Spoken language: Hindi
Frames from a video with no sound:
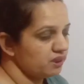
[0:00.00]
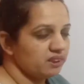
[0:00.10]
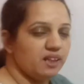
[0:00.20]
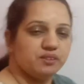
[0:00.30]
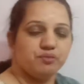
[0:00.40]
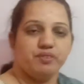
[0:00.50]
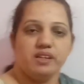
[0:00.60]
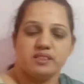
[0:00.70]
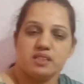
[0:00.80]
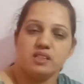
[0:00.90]
सकता है तो
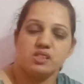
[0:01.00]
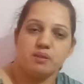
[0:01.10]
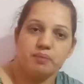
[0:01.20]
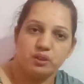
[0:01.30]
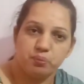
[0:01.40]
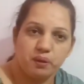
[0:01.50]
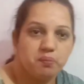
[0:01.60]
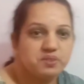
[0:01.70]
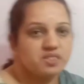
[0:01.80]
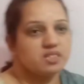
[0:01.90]
फ्रेंड्स इन्हीं सब बातों पर
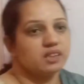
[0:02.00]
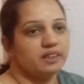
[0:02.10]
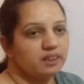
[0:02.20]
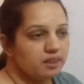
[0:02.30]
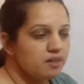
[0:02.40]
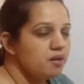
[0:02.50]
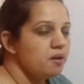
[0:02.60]
हम चर्चा करेंगे